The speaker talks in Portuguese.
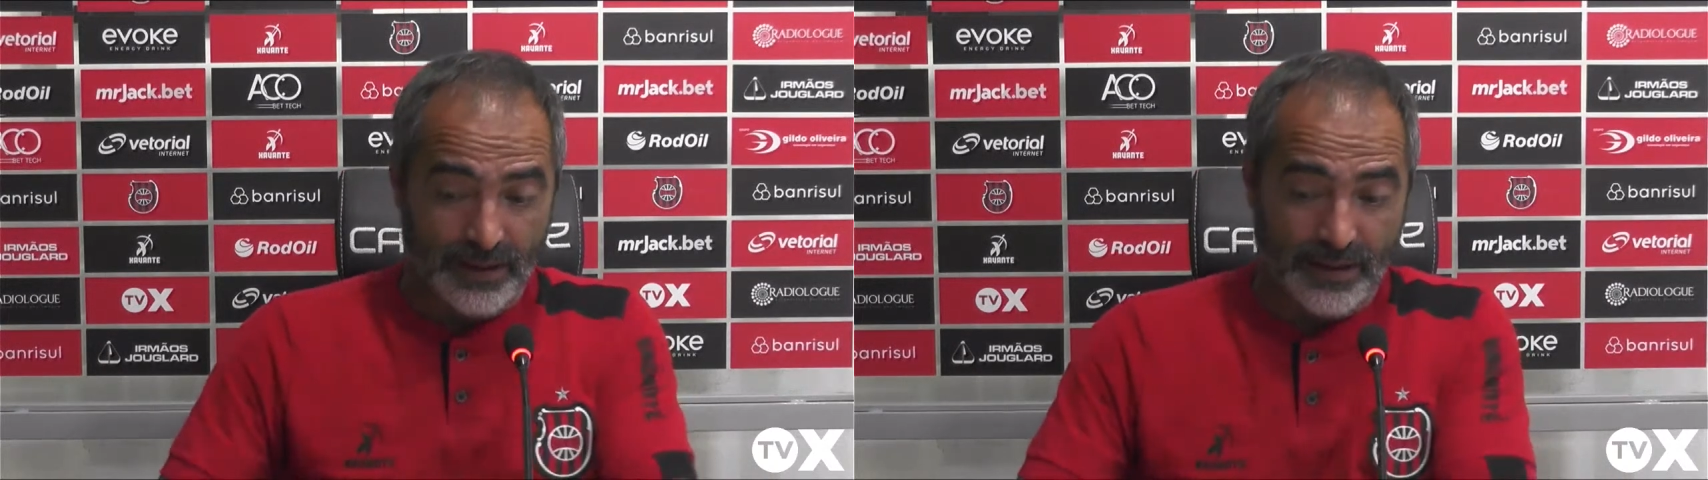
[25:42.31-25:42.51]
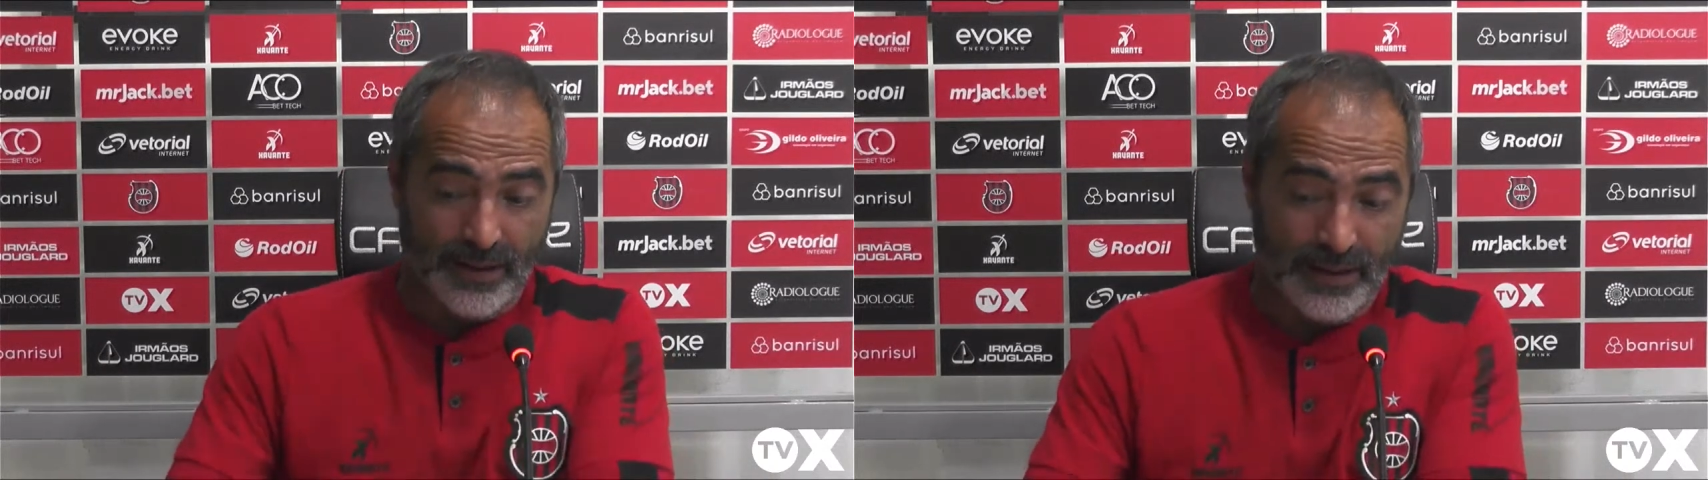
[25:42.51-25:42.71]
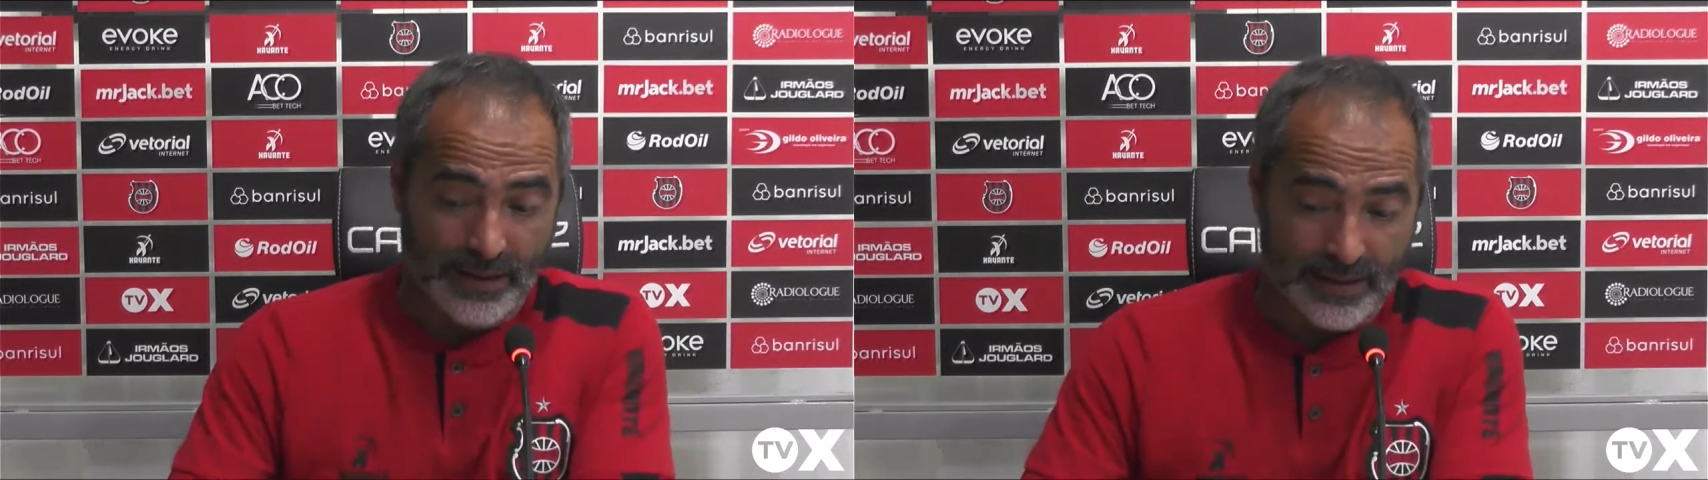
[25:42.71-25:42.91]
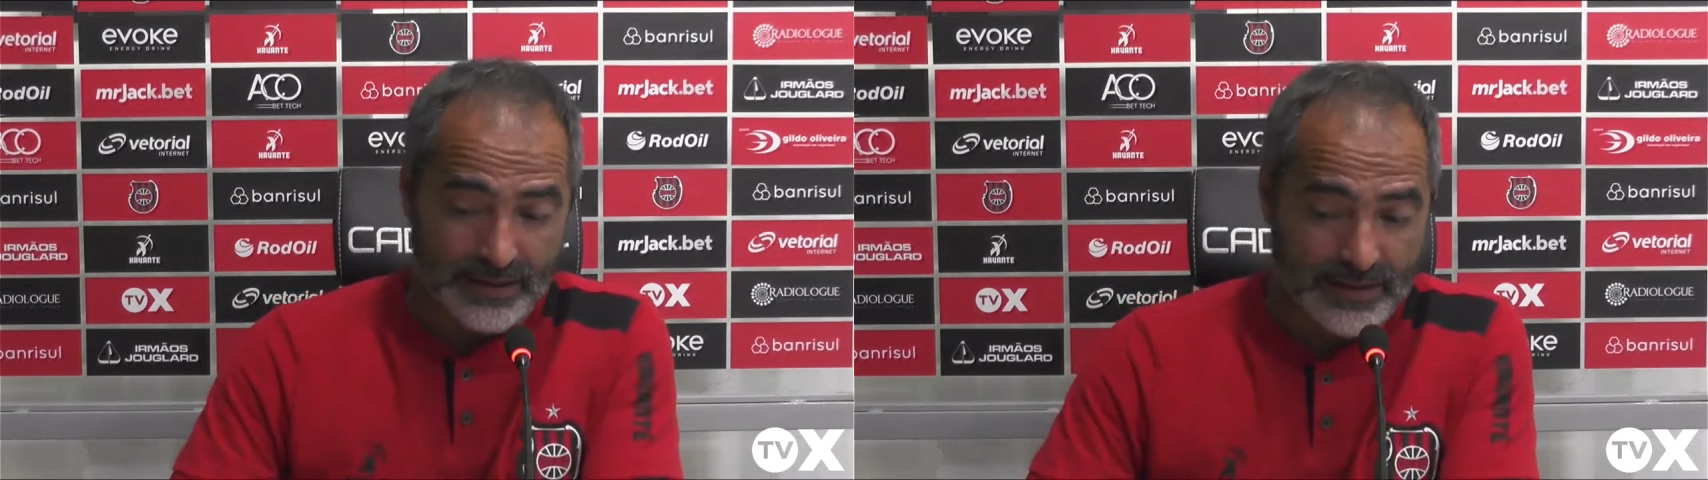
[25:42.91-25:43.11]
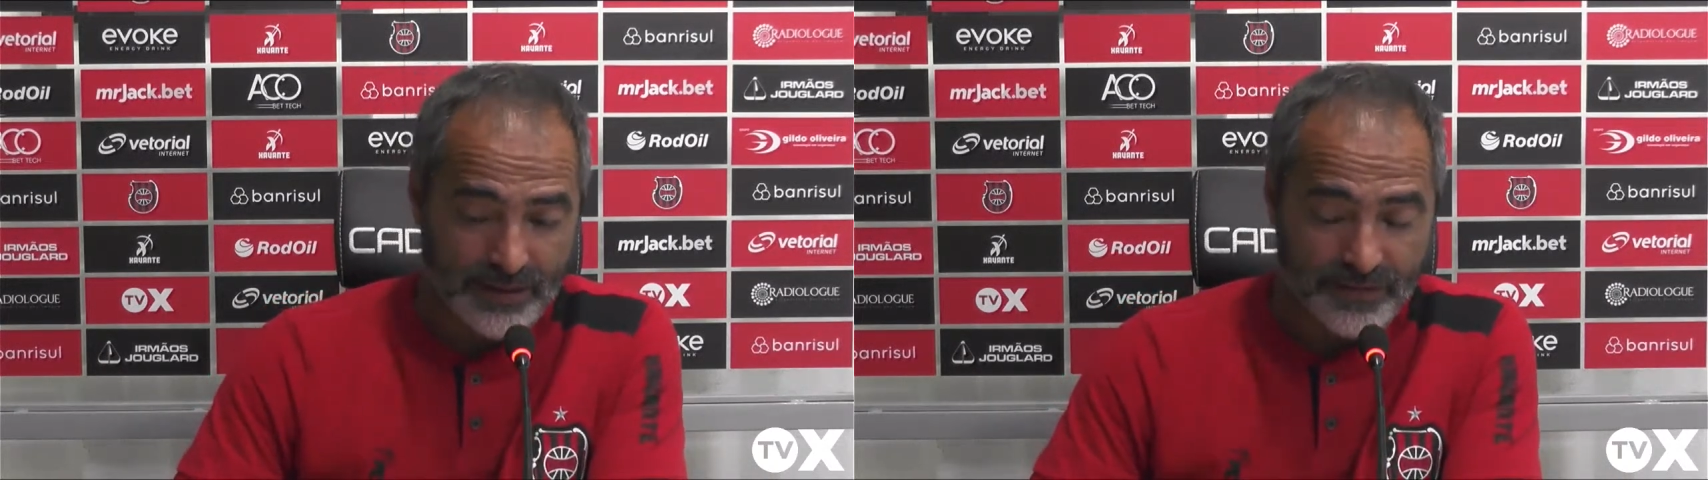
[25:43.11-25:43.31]
É,
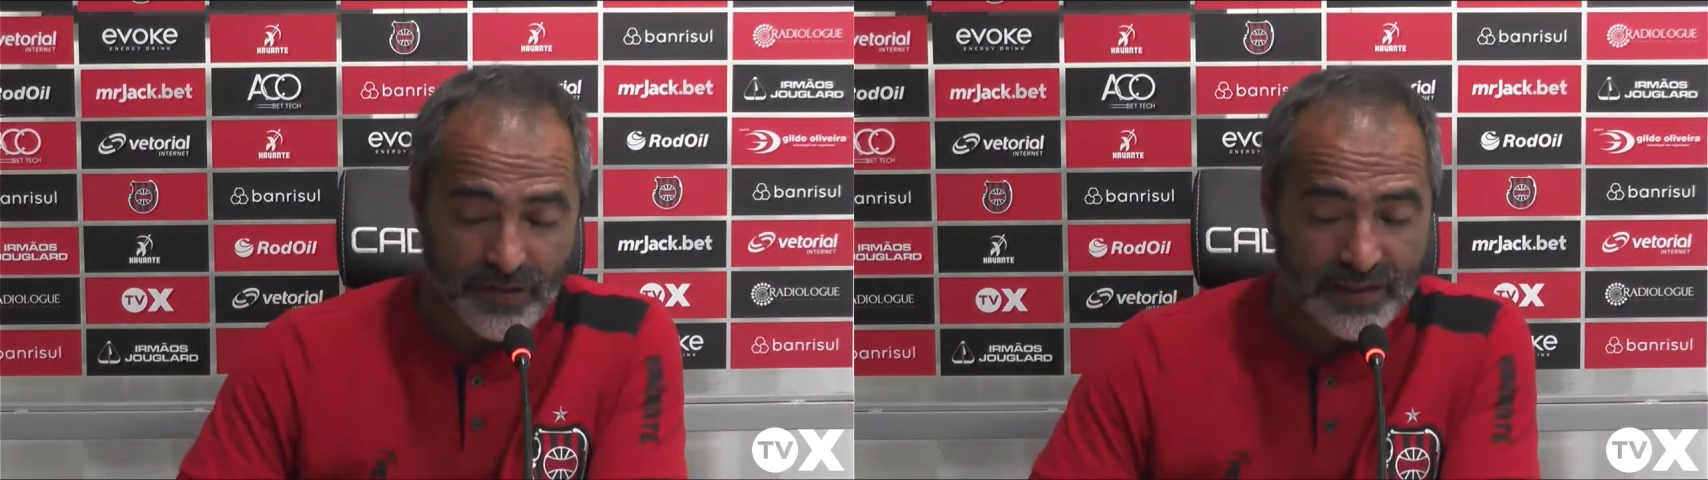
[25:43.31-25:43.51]
e, e, foi